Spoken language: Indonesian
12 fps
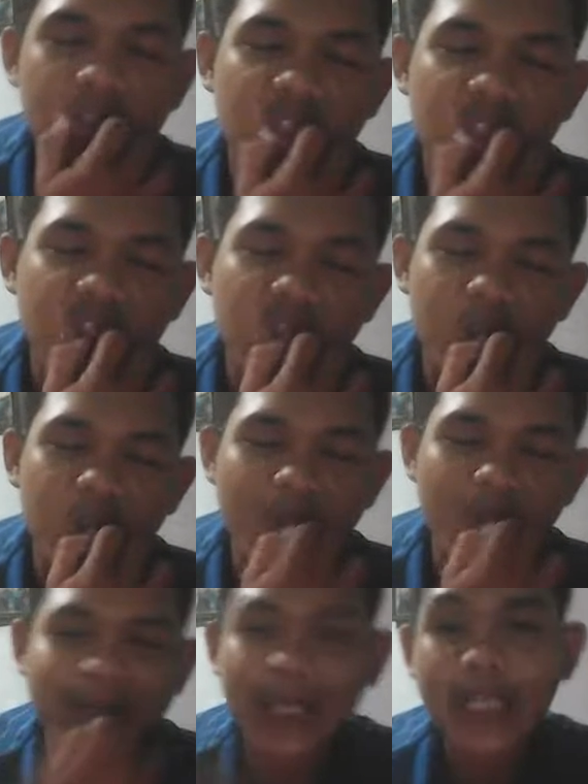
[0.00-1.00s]
uh,
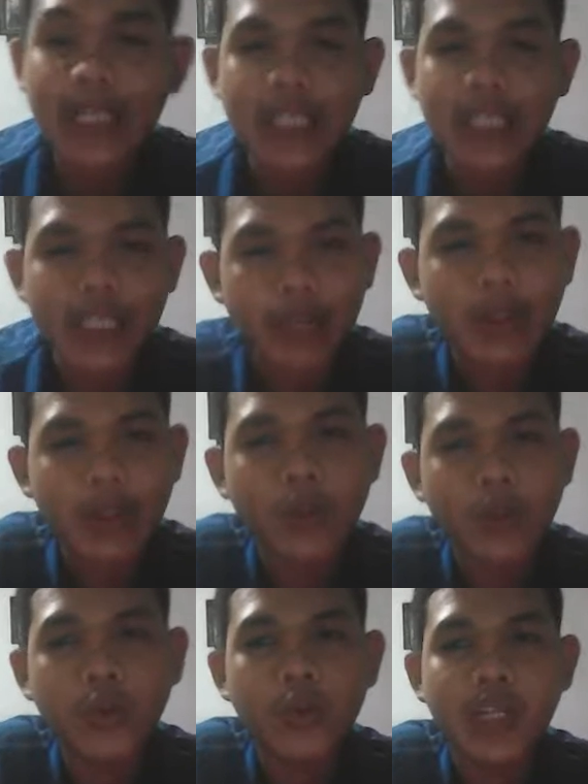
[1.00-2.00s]
Mendeleynya nih lewat
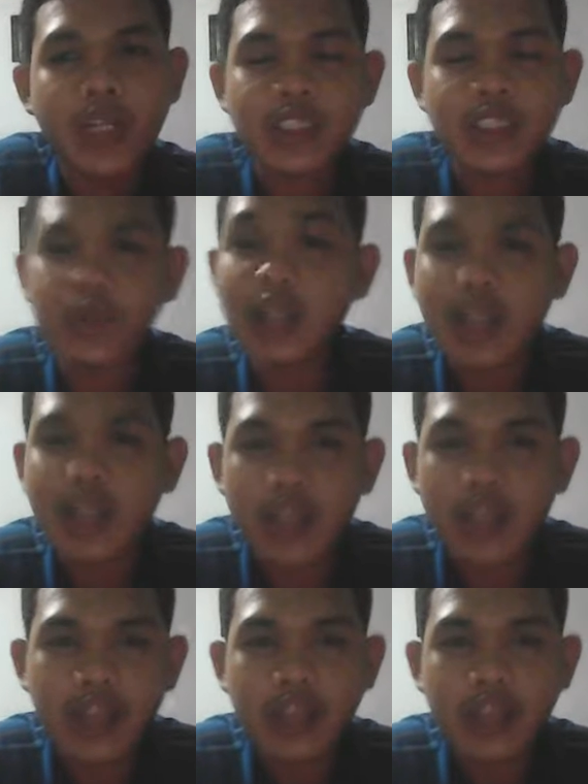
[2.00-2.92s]
Google Scholar